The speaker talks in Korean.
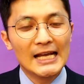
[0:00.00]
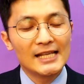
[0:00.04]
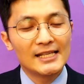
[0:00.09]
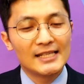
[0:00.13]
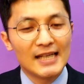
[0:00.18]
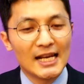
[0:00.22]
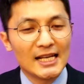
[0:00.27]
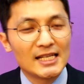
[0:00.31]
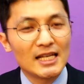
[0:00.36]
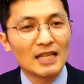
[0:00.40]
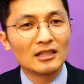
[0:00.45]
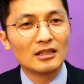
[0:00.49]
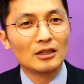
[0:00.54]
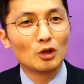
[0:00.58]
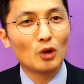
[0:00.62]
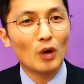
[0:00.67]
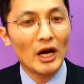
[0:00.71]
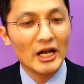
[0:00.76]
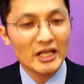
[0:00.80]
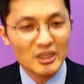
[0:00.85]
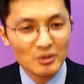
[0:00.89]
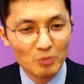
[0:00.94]

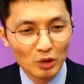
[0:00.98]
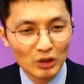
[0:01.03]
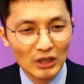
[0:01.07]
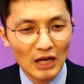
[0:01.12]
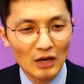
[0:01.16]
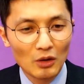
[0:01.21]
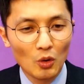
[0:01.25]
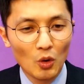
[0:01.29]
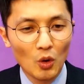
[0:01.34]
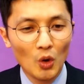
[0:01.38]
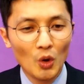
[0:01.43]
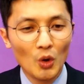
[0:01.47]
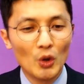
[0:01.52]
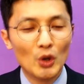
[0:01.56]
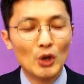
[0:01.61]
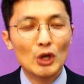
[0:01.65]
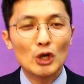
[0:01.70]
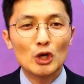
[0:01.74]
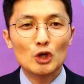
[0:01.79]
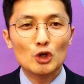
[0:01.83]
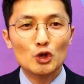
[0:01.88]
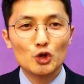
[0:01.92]
제자들도 하지 못하고
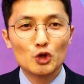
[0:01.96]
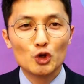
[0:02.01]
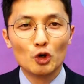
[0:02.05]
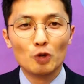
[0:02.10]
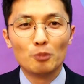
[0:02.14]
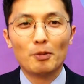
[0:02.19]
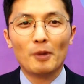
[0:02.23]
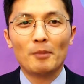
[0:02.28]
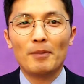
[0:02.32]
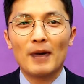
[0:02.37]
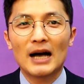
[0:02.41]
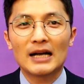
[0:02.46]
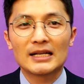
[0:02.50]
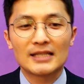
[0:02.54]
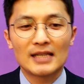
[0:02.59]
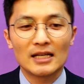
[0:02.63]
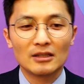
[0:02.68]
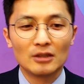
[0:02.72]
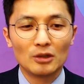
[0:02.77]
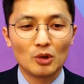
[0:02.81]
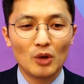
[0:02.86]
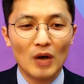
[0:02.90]
율법
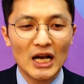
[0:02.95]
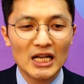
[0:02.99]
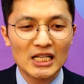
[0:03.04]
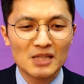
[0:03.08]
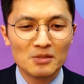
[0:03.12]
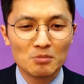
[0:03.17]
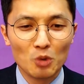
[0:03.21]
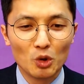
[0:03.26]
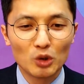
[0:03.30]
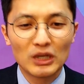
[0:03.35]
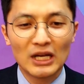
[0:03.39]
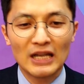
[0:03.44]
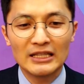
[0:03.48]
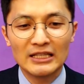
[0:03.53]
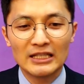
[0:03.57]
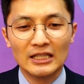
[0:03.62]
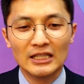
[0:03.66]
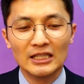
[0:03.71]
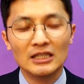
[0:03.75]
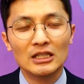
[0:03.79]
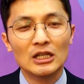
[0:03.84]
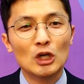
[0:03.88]
학자들도 하지 못한
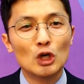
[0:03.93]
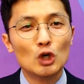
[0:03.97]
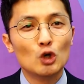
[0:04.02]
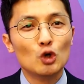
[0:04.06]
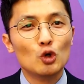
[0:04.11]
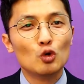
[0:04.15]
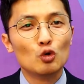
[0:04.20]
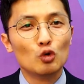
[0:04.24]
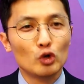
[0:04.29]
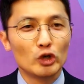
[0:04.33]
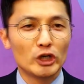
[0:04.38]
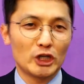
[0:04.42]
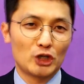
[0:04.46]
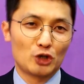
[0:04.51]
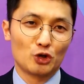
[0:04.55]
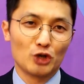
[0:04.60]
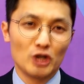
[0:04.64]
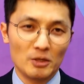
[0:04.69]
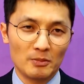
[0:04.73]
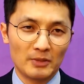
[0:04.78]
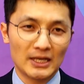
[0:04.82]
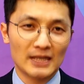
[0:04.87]
일을 우리
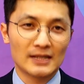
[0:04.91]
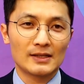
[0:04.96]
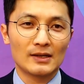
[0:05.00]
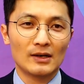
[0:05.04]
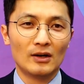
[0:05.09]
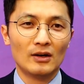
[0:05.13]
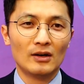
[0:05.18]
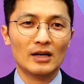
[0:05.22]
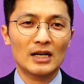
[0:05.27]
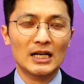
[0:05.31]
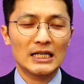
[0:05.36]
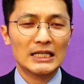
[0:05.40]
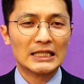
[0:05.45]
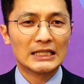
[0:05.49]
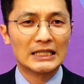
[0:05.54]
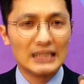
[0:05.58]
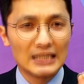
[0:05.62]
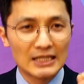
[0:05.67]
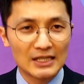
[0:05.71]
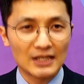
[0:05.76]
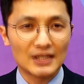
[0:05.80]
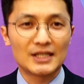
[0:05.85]
주님께서
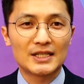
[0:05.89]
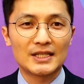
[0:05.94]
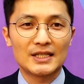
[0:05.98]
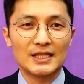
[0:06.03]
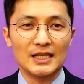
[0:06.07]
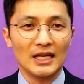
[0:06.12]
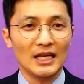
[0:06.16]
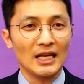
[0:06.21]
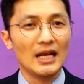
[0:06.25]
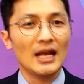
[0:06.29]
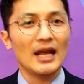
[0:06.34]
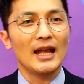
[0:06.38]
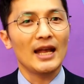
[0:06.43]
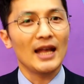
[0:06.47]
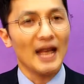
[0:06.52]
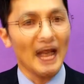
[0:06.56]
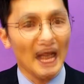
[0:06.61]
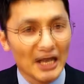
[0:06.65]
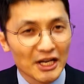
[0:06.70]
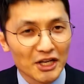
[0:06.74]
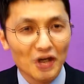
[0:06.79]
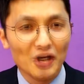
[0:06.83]
그 즉시
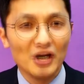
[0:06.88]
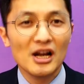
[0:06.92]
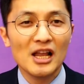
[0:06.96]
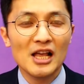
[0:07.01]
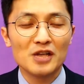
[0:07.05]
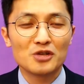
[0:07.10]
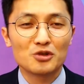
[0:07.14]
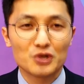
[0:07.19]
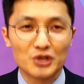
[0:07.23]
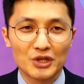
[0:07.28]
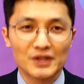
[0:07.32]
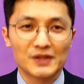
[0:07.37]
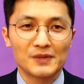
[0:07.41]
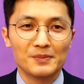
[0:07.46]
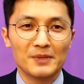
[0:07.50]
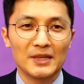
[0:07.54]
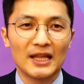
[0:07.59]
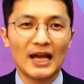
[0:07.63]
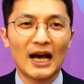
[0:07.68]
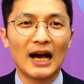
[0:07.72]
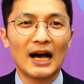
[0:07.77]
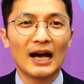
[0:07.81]
해결해
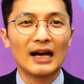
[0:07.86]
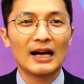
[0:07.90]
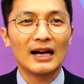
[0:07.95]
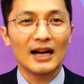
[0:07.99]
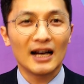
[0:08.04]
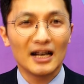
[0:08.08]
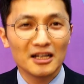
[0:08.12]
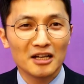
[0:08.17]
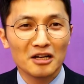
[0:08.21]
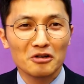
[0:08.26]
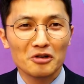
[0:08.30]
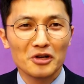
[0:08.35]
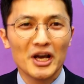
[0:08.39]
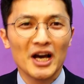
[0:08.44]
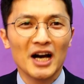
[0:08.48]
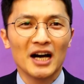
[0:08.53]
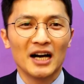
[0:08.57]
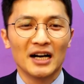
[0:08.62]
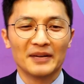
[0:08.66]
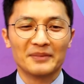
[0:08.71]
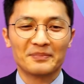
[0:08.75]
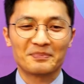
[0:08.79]
주셨습니다.
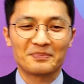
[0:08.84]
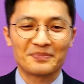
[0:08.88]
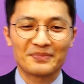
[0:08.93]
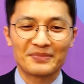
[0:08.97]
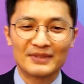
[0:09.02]
할렐루야!